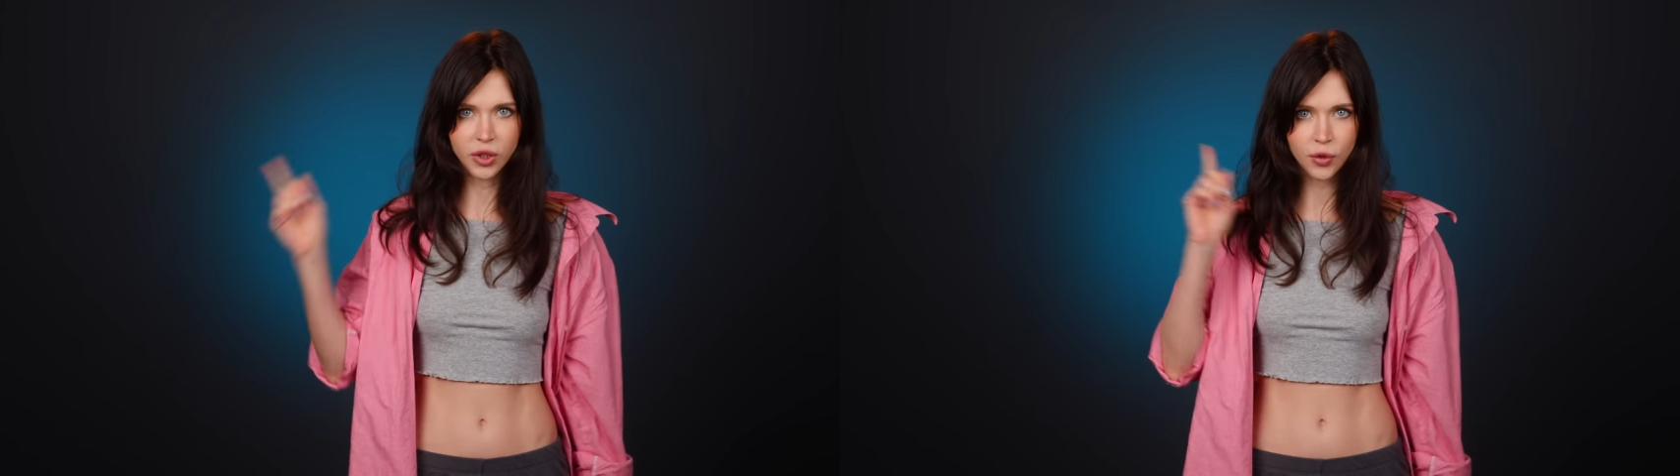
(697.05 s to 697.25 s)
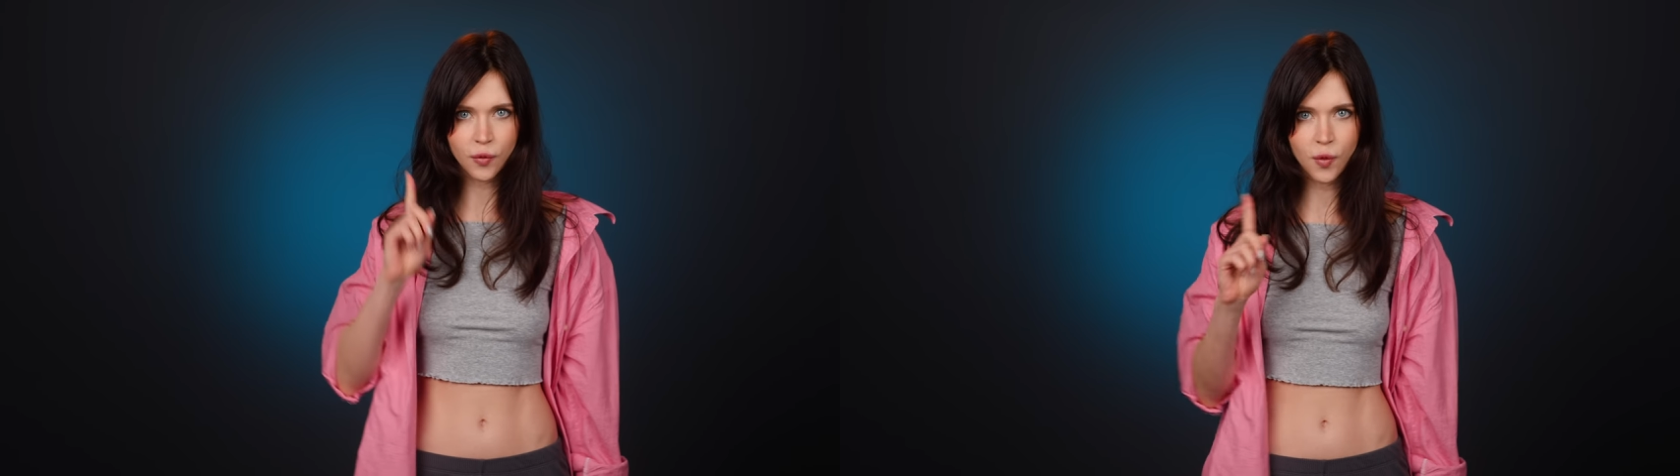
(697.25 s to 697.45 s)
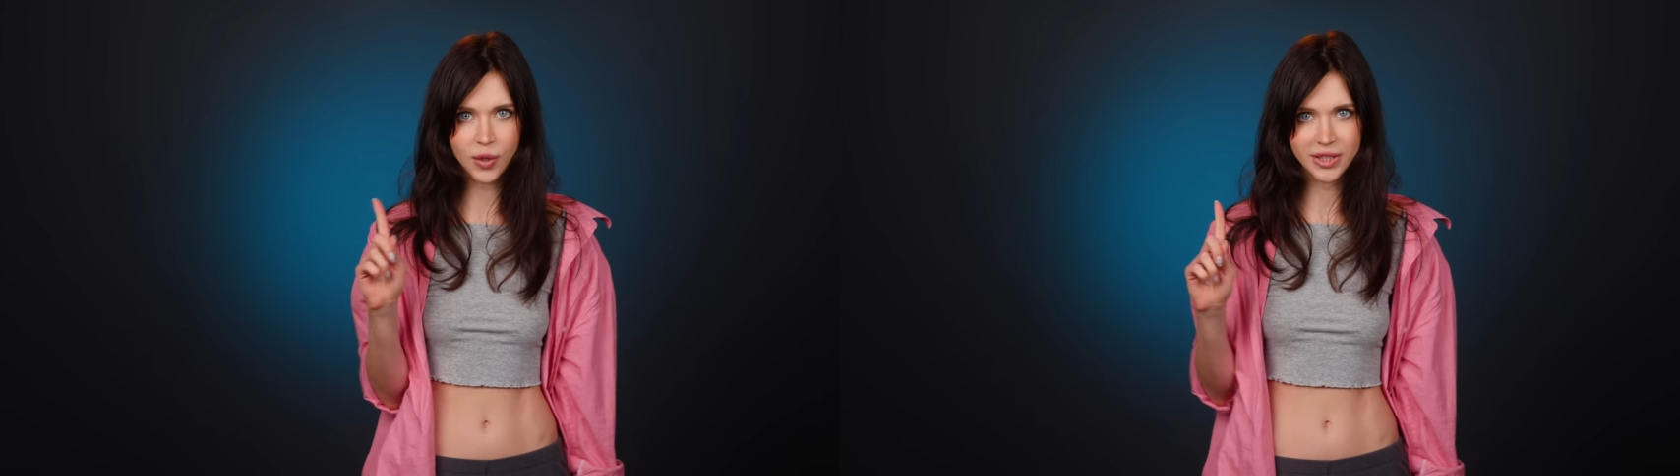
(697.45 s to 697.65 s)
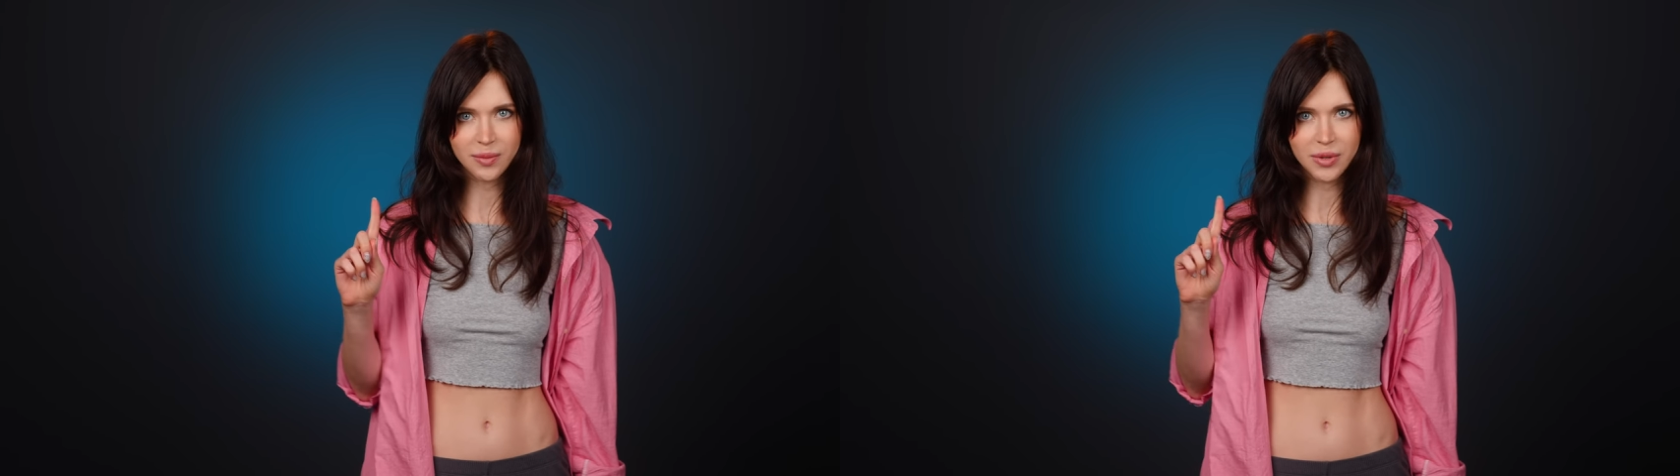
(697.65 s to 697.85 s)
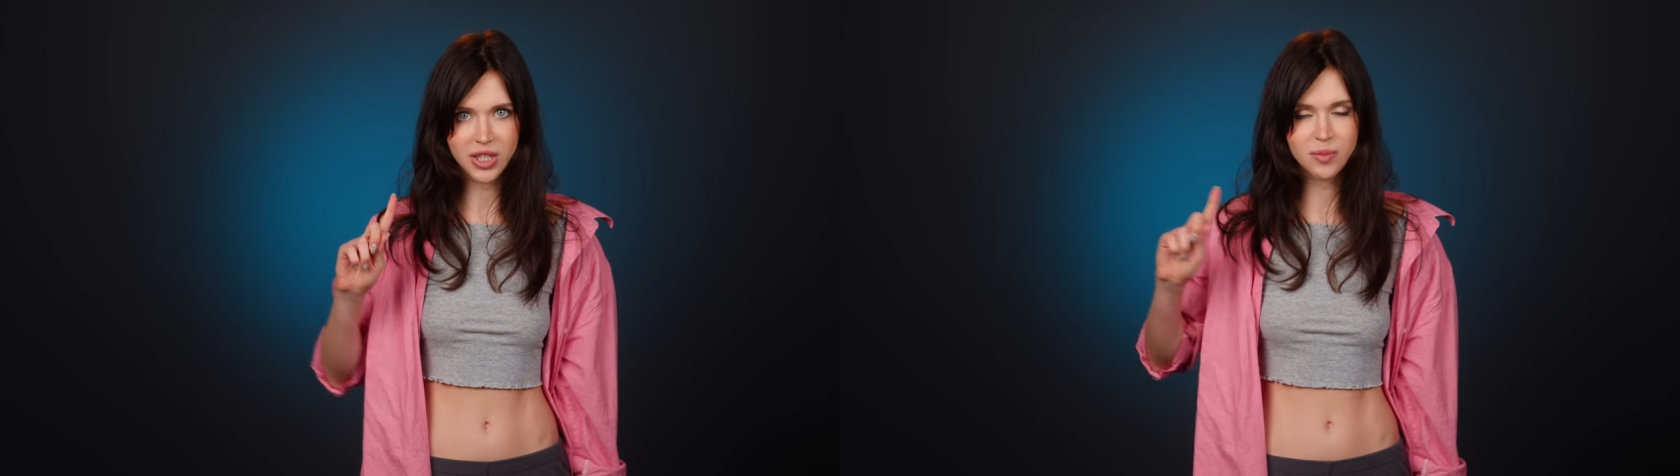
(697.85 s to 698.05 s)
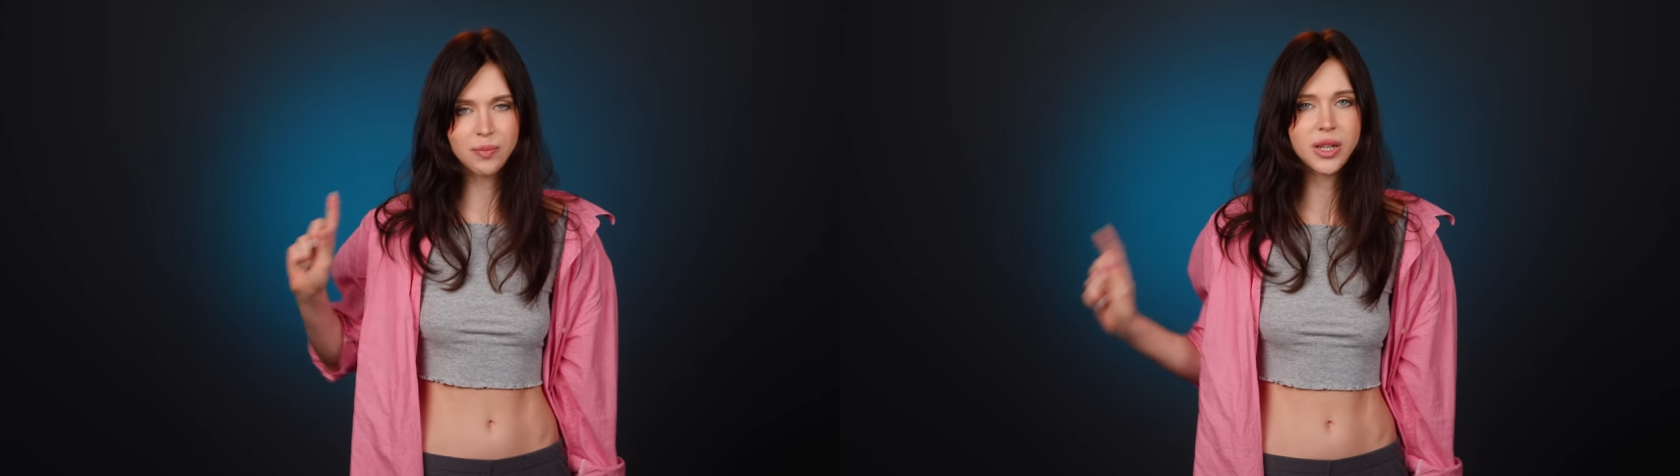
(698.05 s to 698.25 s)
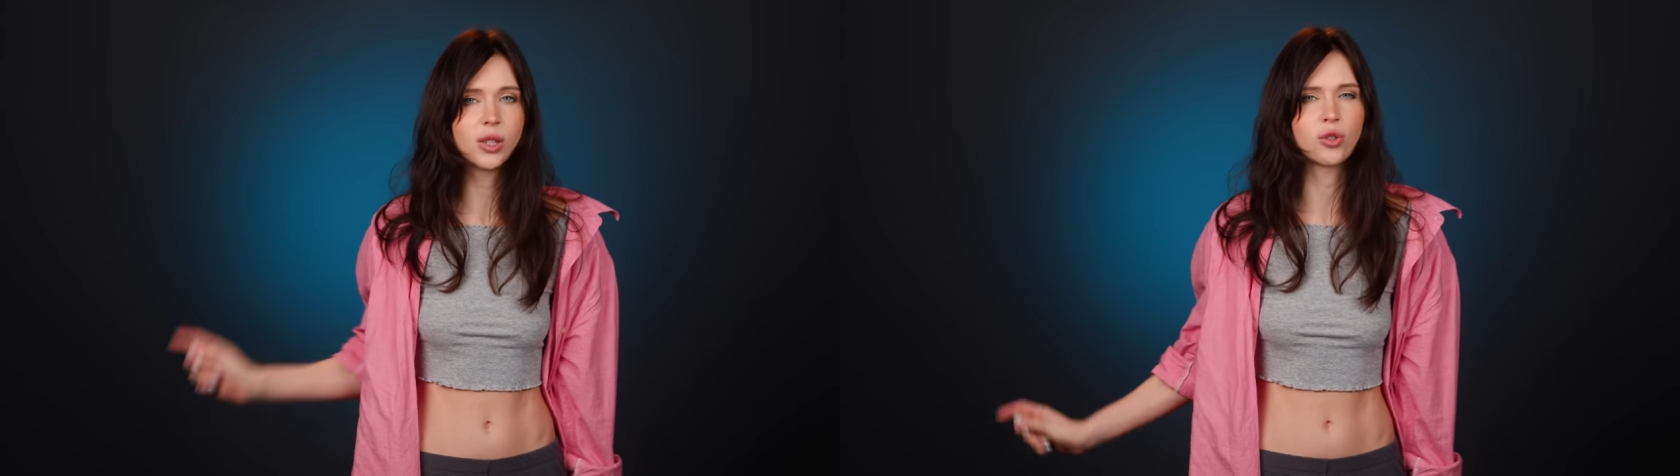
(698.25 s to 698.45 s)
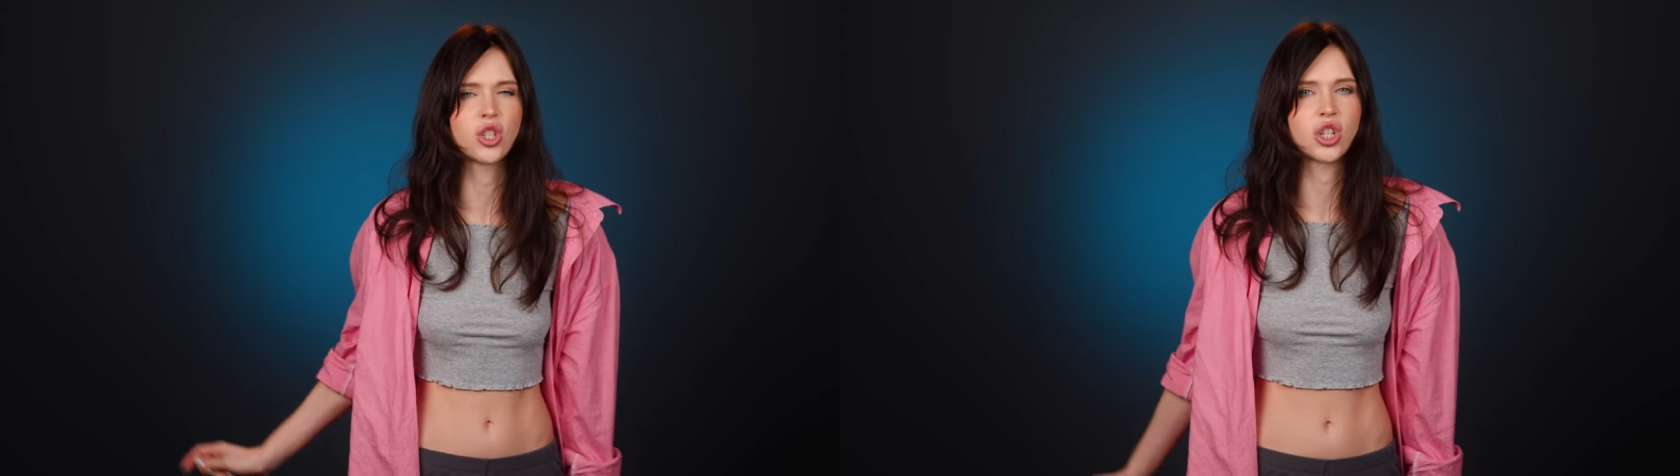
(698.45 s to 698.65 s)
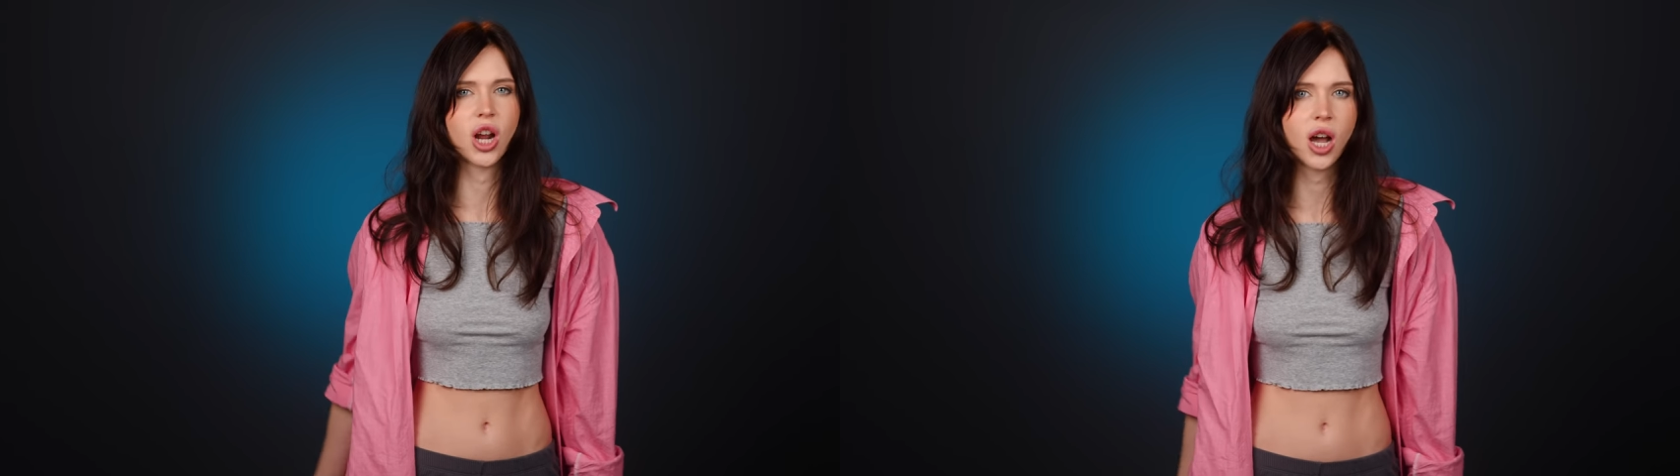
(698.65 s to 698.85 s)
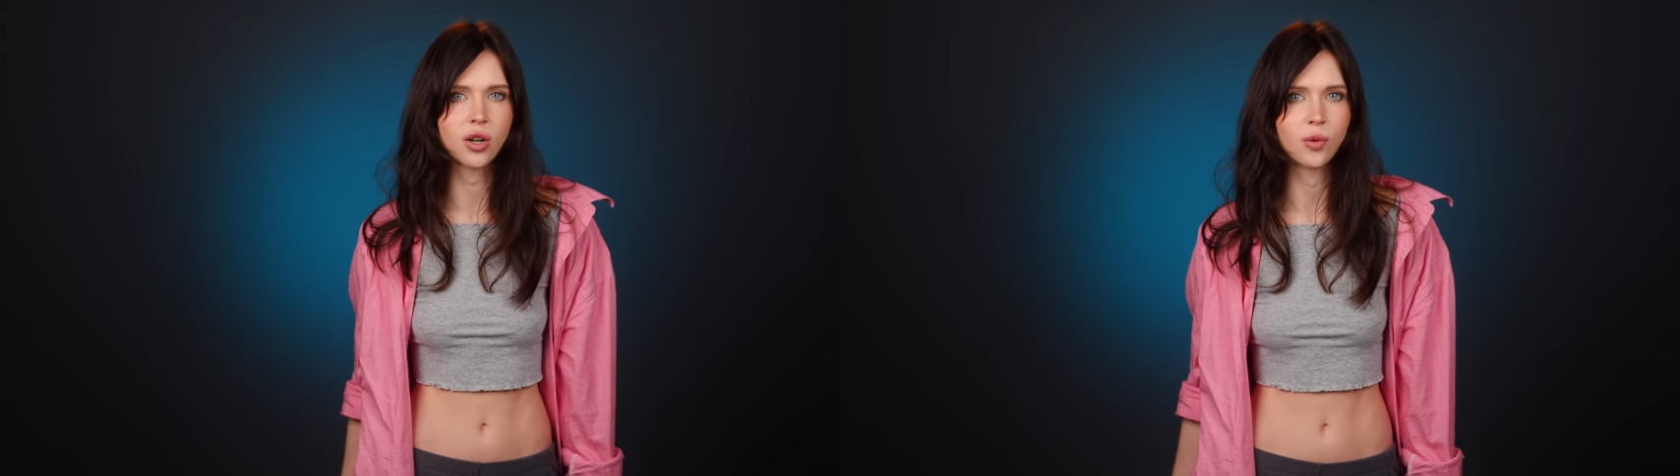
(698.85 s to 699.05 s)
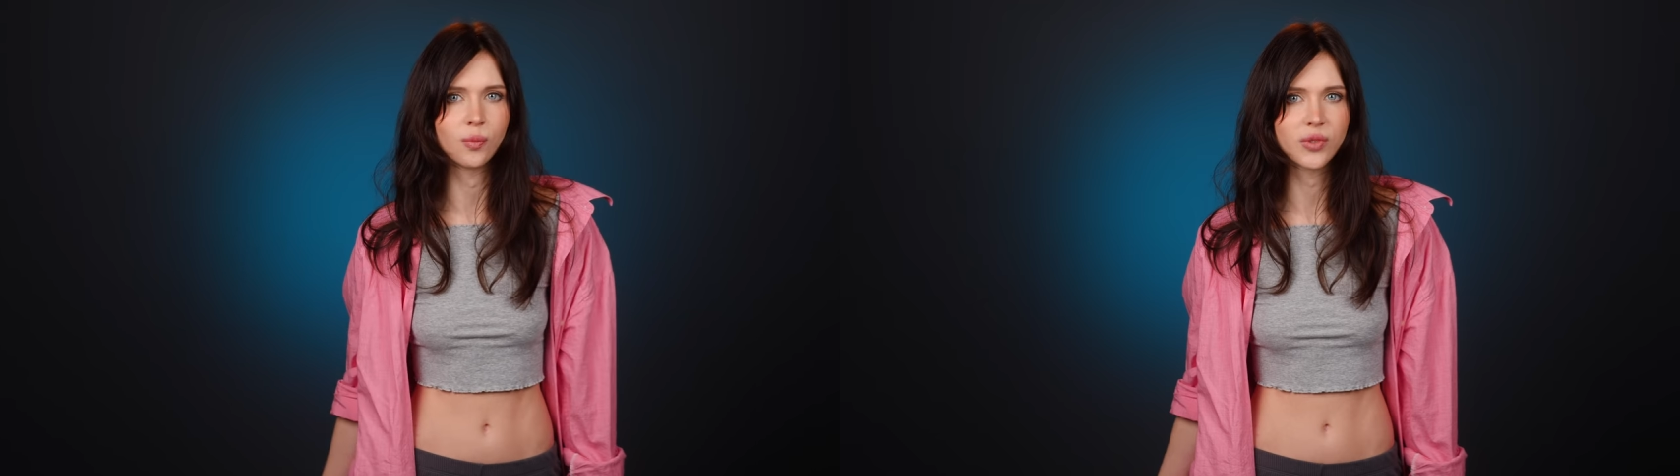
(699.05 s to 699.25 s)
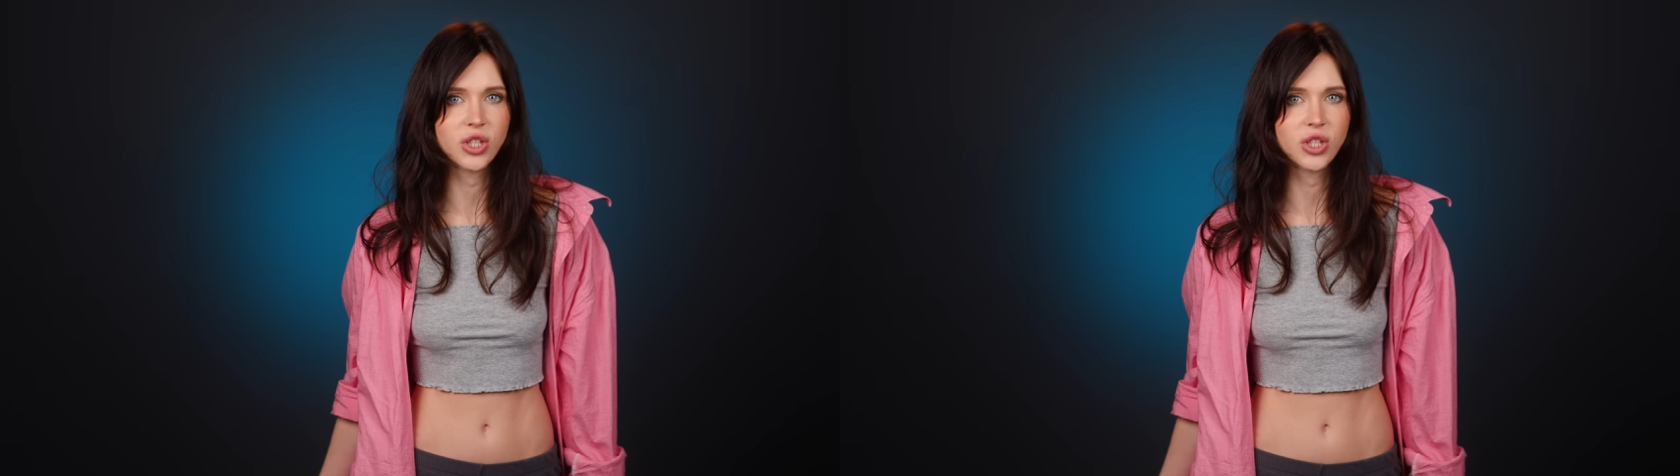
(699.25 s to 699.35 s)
то вот тебе с пылу с жару